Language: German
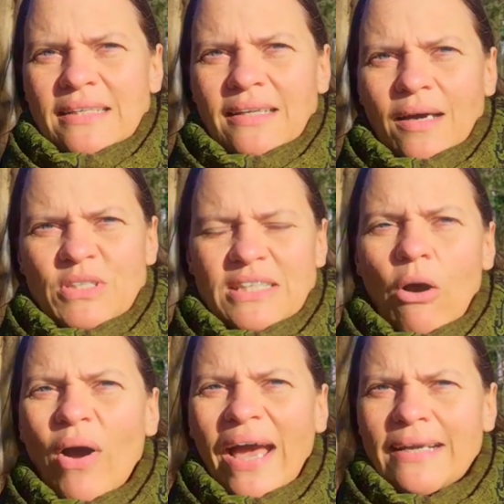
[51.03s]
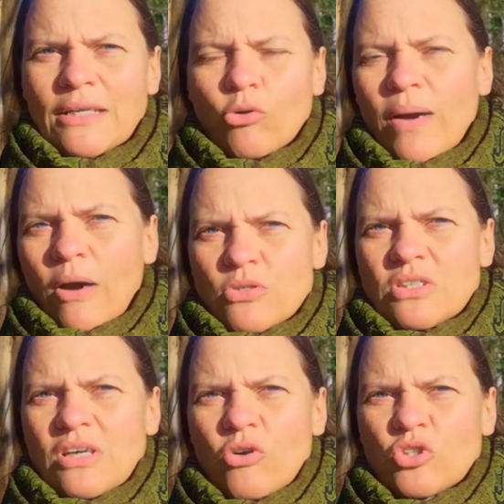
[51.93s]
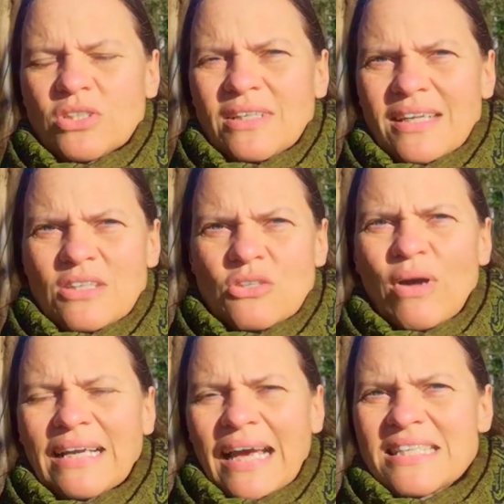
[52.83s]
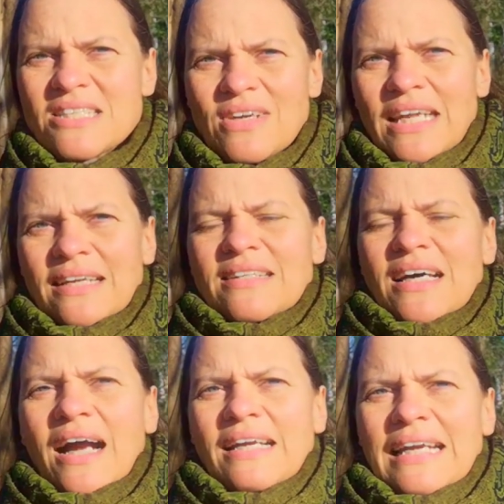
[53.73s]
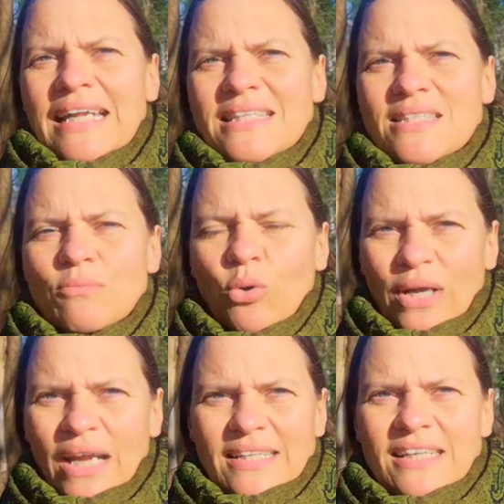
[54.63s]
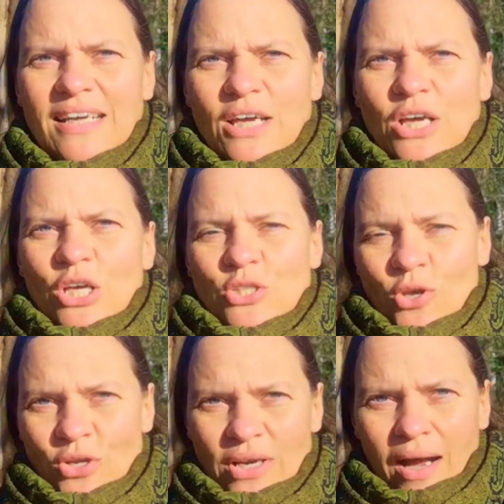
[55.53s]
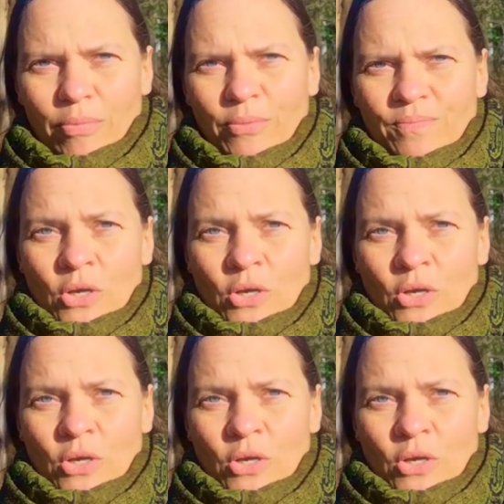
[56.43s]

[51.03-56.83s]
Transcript: Da haben sich da auch einige darüber ausgetauscht, dass es nur an ganz wenigen Tagen in den letzten Monaten Sonne gab.